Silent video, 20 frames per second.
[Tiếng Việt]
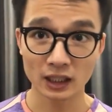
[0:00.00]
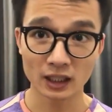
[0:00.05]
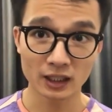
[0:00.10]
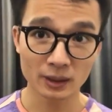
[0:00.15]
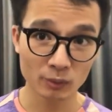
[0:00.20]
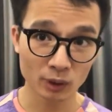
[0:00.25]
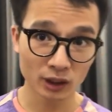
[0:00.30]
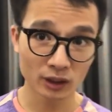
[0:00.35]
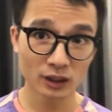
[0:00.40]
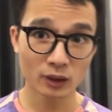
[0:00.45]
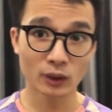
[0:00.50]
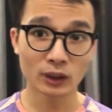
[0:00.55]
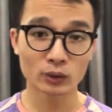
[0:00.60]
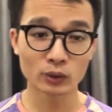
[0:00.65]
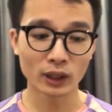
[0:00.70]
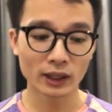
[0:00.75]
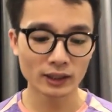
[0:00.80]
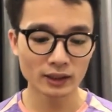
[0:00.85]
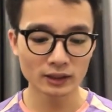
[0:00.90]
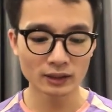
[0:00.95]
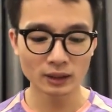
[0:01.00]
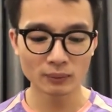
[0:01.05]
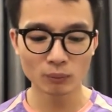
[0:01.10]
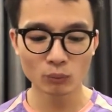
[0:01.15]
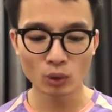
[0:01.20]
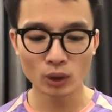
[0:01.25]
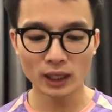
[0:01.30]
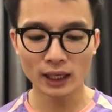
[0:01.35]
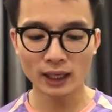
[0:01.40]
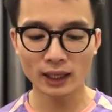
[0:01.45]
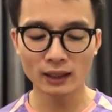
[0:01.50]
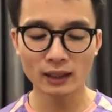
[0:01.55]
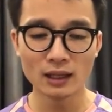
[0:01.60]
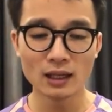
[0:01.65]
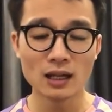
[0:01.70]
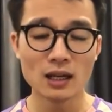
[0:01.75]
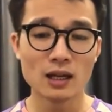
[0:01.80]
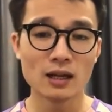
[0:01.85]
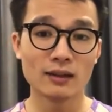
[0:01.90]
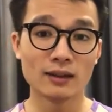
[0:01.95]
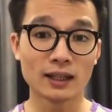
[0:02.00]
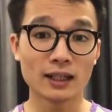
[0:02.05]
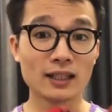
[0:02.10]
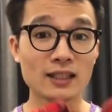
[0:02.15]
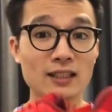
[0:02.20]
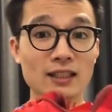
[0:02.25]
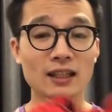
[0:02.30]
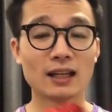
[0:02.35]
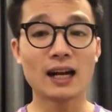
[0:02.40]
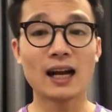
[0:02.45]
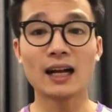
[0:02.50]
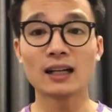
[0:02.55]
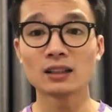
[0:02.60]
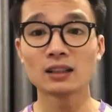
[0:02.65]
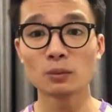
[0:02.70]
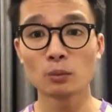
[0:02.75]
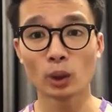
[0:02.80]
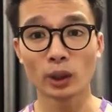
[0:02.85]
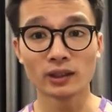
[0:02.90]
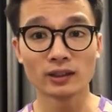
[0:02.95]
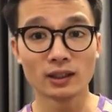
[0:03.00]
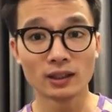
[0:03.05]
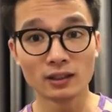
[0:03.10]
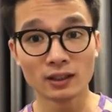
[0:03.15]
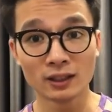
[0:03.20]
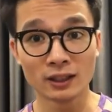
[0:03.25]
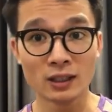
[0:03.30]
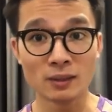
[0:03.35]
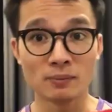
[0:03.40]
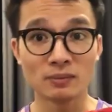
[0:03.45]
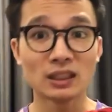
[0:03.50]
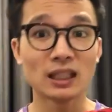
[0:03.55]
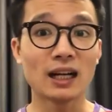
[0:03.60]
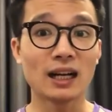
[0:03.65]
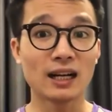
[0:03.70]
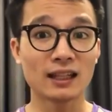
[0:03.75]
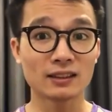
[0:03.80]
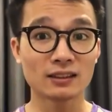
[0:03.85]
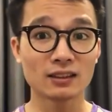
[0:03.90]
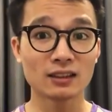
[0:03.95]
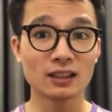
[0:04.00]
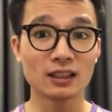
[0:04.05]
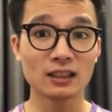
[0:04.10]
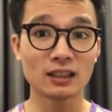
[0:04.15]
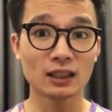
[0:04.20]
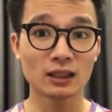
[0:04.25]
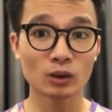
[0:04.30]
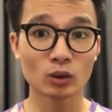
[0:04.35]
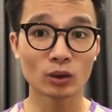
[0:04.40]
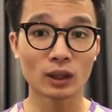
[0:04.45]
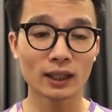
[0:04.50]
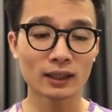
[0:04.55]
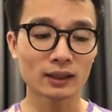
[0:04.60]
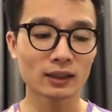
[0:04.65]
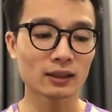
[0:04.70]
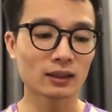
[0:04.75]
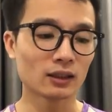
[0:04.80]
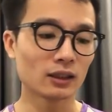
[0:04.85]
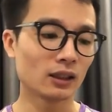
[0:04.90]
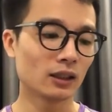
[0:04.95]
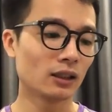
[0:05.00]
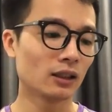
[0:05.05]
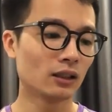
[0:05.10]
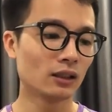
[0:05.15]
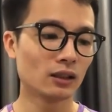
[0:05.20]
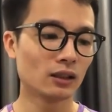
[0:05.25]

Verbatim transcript: đấy mọi người hoàn toàn yên tâm mua hàng à, khi nhận hàng thì mọi người được kiểm tra hàng trước khi thanh toán đấy